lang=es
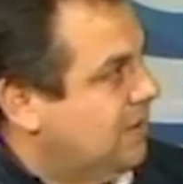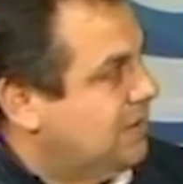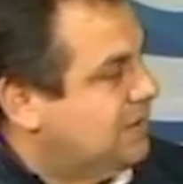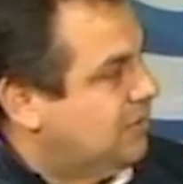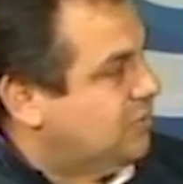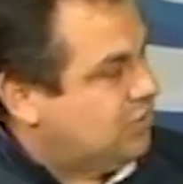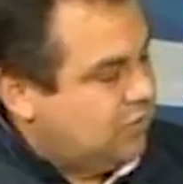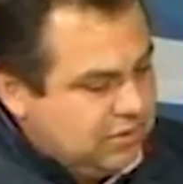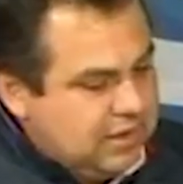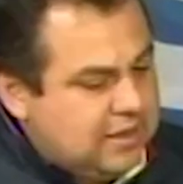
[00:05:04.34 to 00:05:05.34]
la
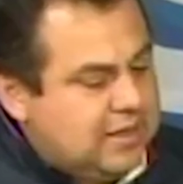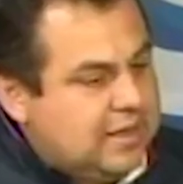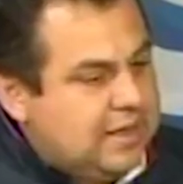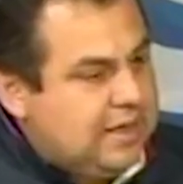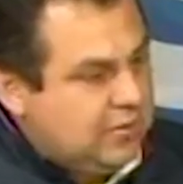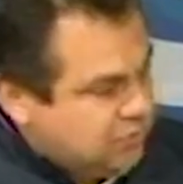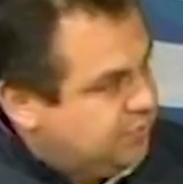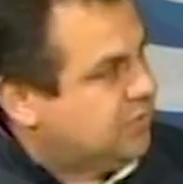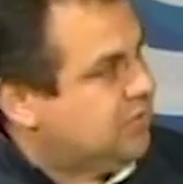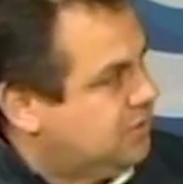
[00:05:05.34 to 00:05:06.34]
institución y los
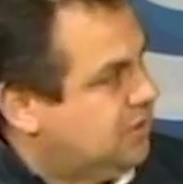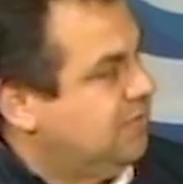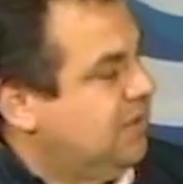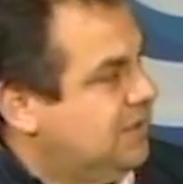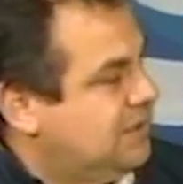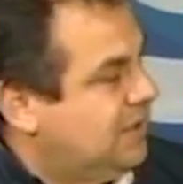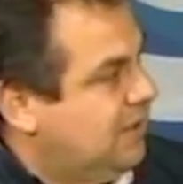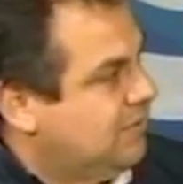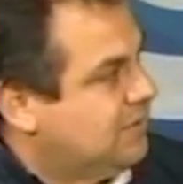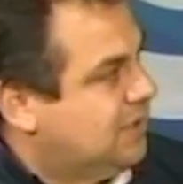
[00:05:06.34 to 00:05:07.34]
procesos
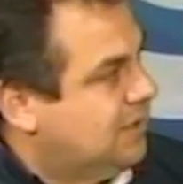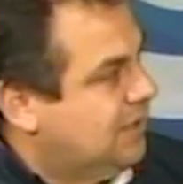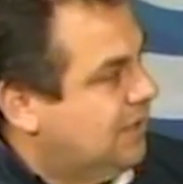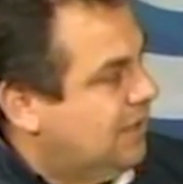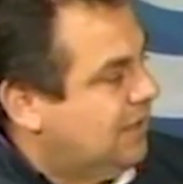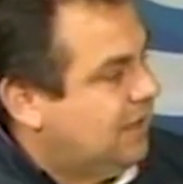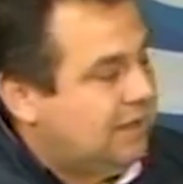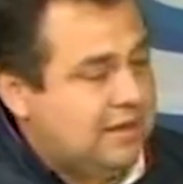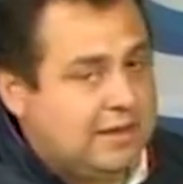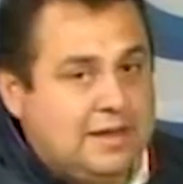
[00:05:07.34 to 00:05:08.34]
administrativos que tenía la,
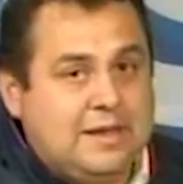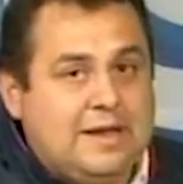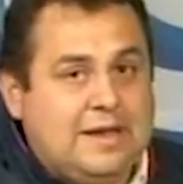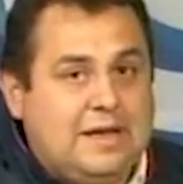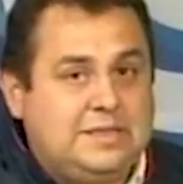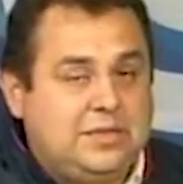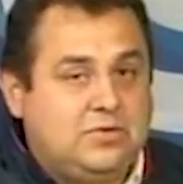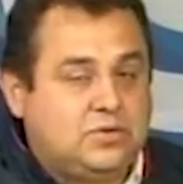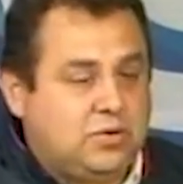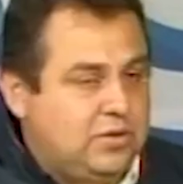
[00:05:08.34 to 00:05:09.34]

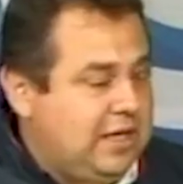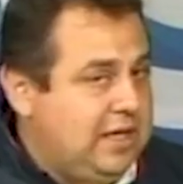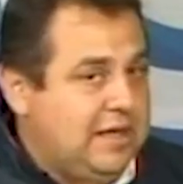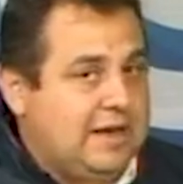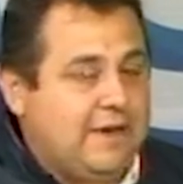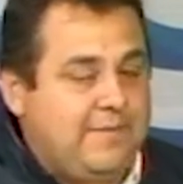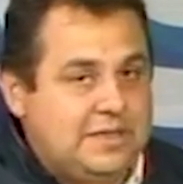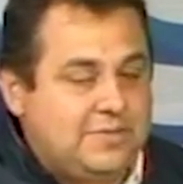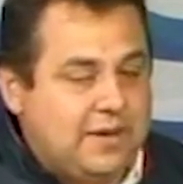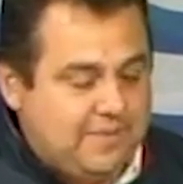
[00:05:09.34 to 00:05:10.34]
institución. Y de la
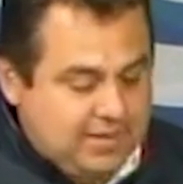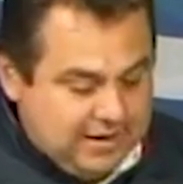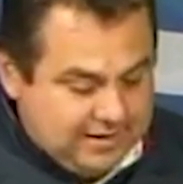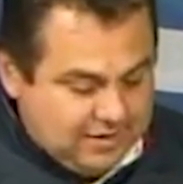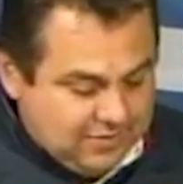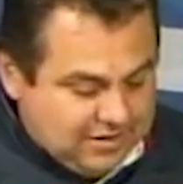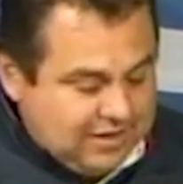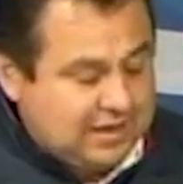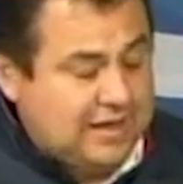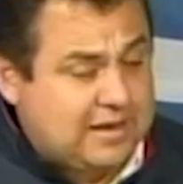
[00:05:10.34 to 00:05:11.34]
misma manera, lo que
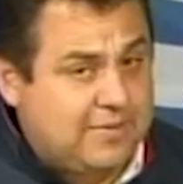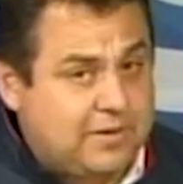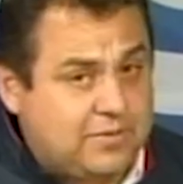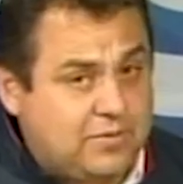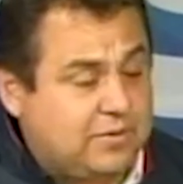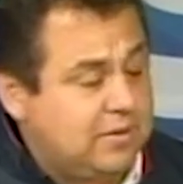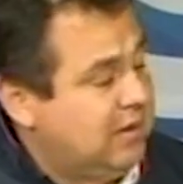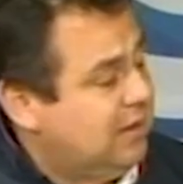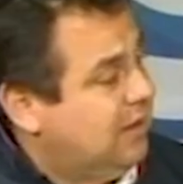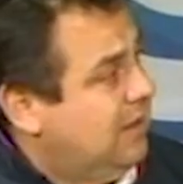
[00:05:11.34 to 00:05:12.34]
tenía que ver con
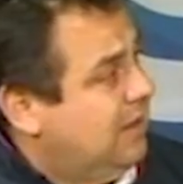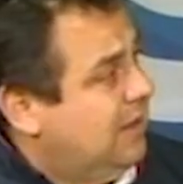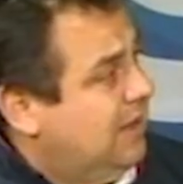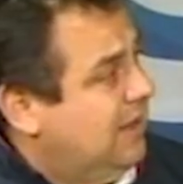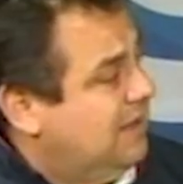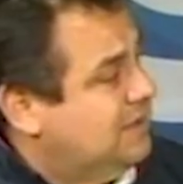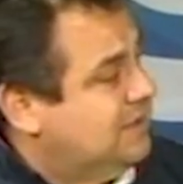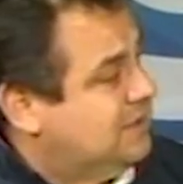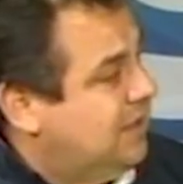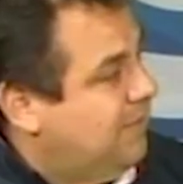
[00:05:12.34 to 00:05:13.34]
el
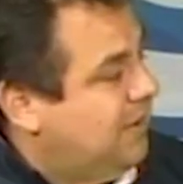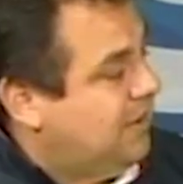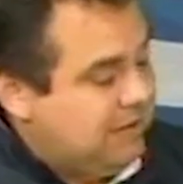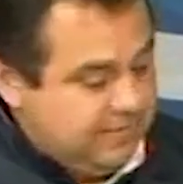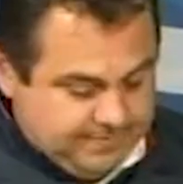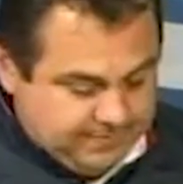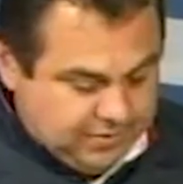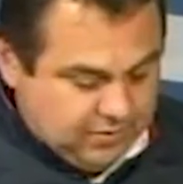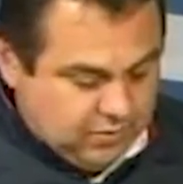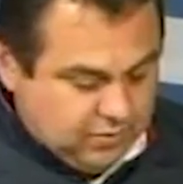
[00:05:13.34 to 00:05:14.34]
sistema,
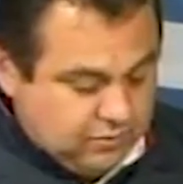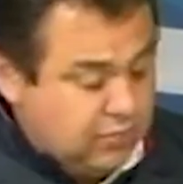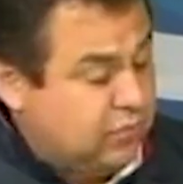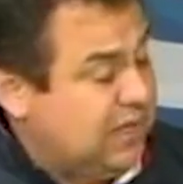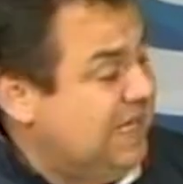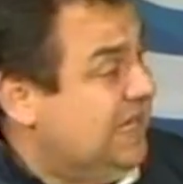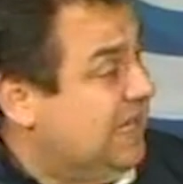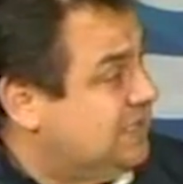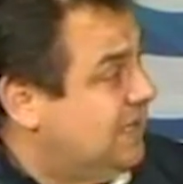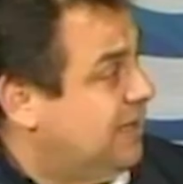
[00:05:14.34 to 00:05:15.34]
con, el
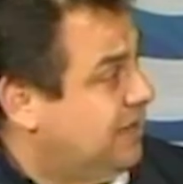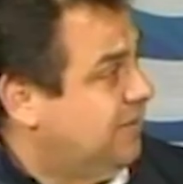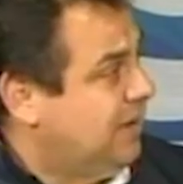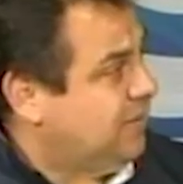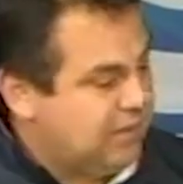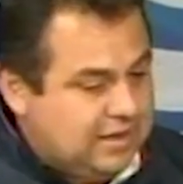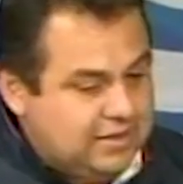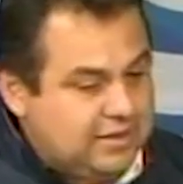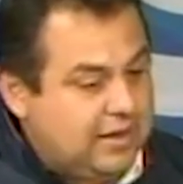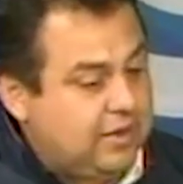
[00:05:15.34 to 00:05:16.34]
ISR, con el
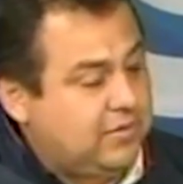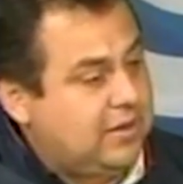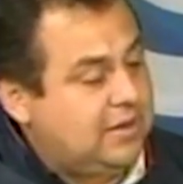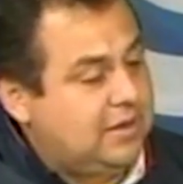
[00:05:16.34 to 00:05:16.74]
entero de